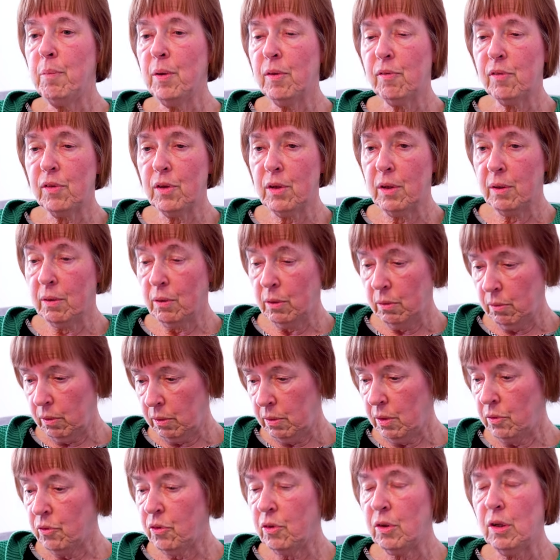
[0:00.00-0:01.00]
Wir sind
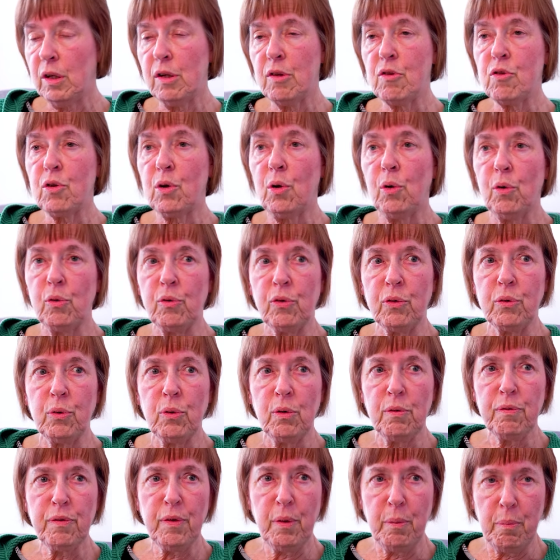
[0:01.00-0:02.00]
natürlich große
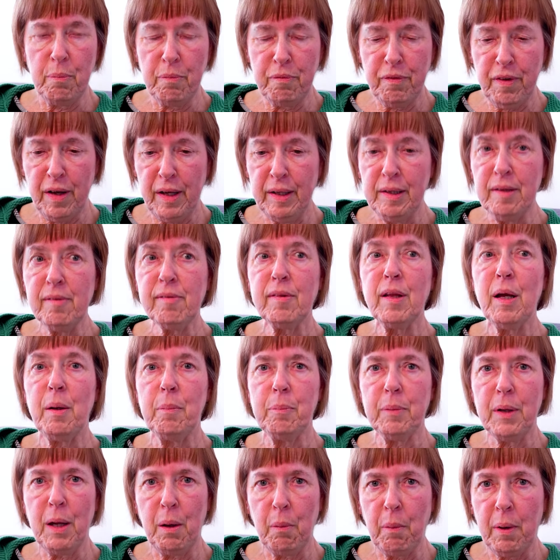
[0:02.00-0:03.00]
05-Fans,
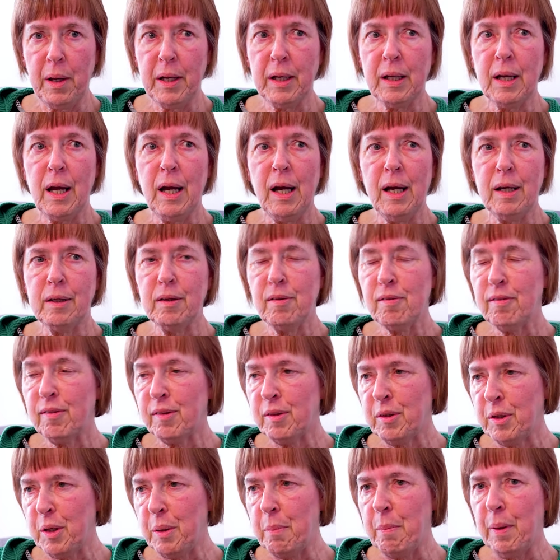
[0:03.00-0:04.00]
haben da Waycards,
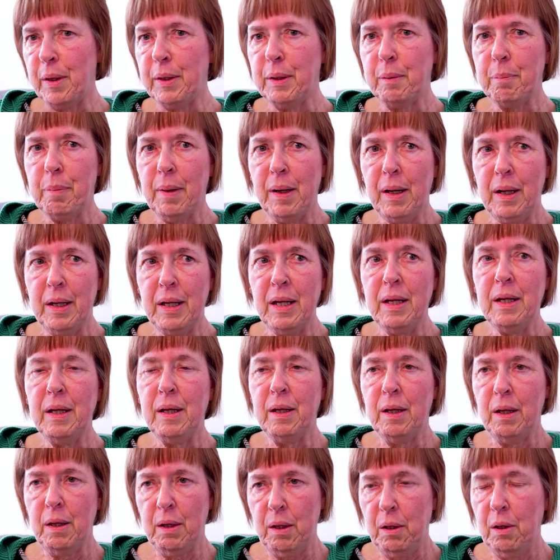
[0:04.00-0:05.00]
sind immer dabei
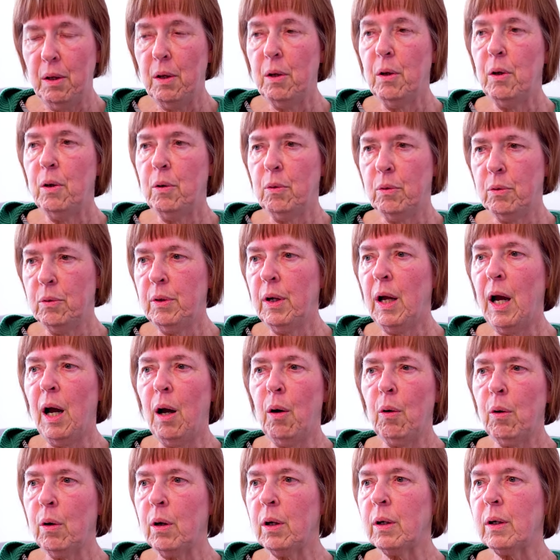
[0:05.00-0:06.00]
und
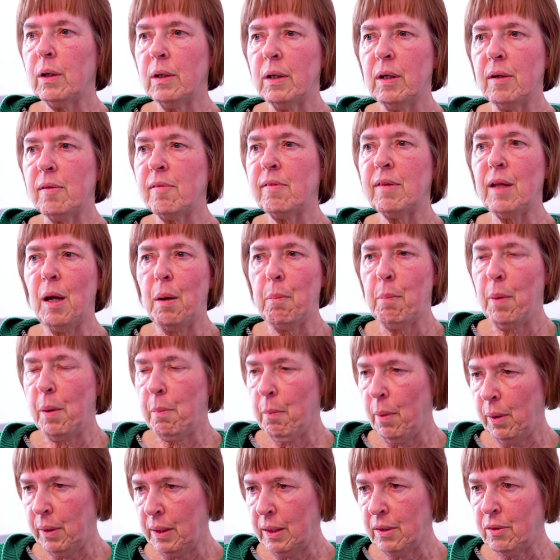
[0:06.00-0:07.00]
auch, äh, sagen wir
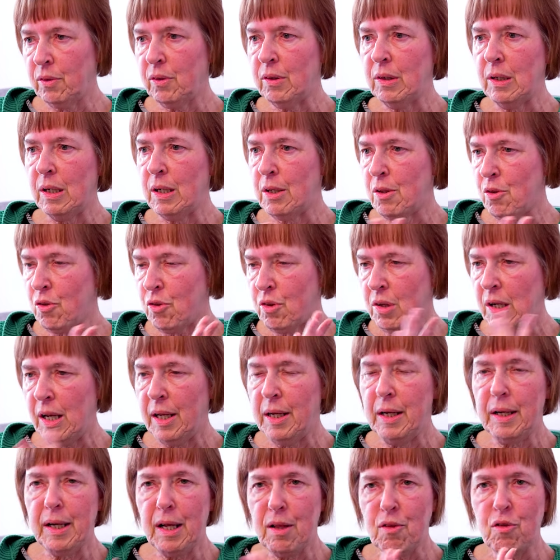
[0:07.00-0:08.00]
mal, natürlich
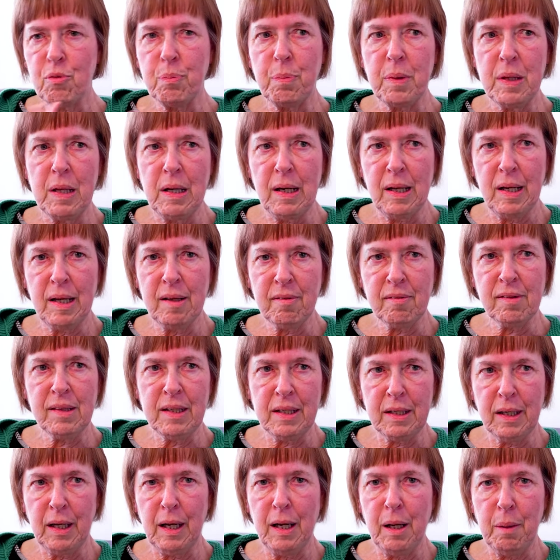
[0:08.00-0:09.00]
Länderspiele
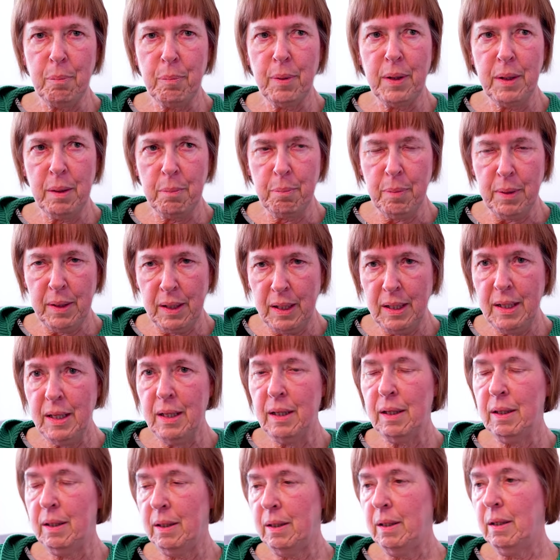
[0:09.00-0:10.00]
etc. pp.
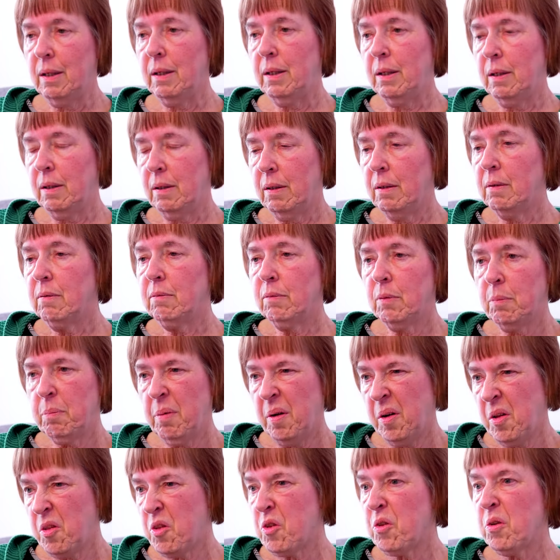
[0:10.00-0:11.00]

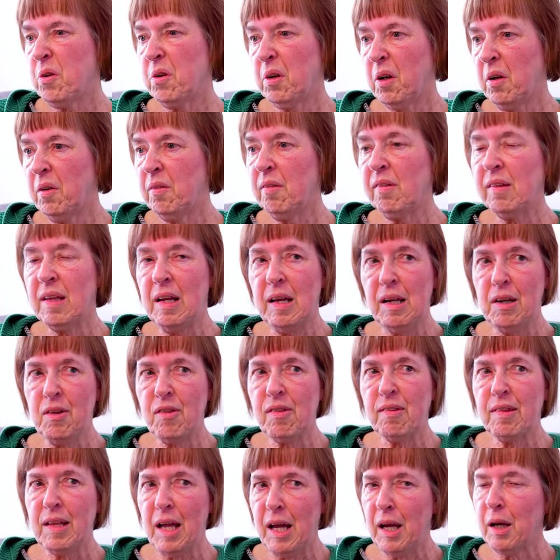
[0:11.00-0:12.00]
Wobei ich da ganz
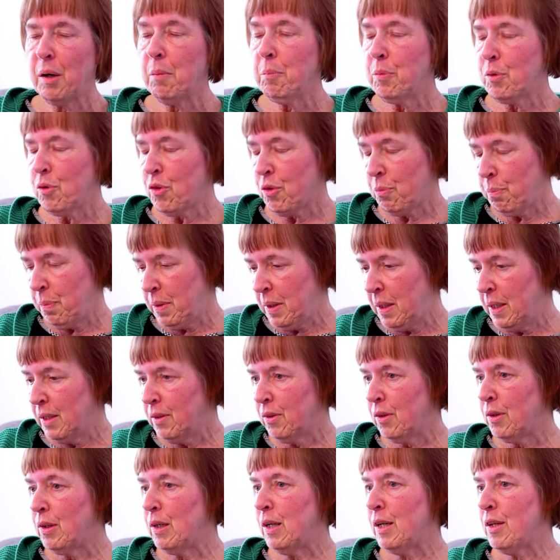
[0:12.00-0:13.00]
ehrlich sagen muss, ich bin
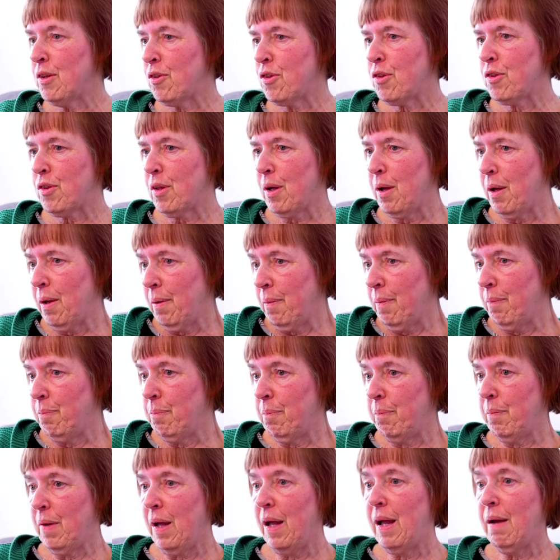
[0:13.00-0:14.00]
natürlich
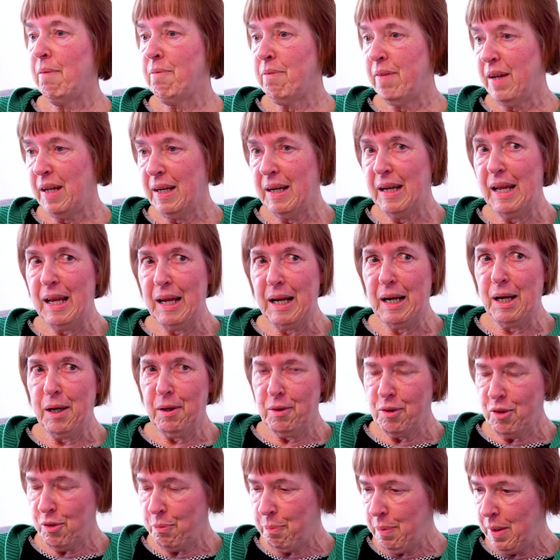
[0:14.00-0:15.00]
wenn
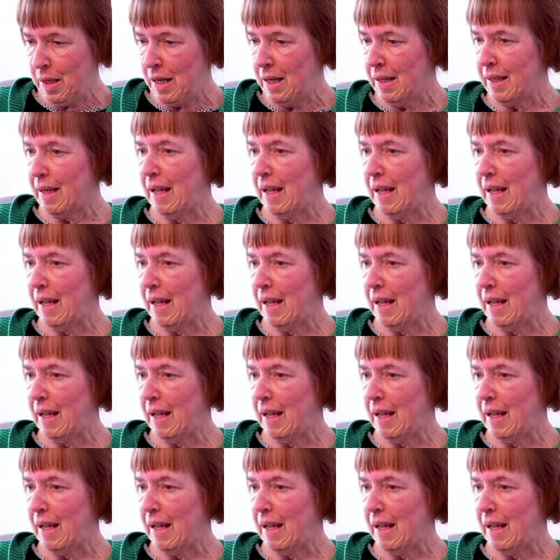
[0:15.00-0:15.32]
England spielt,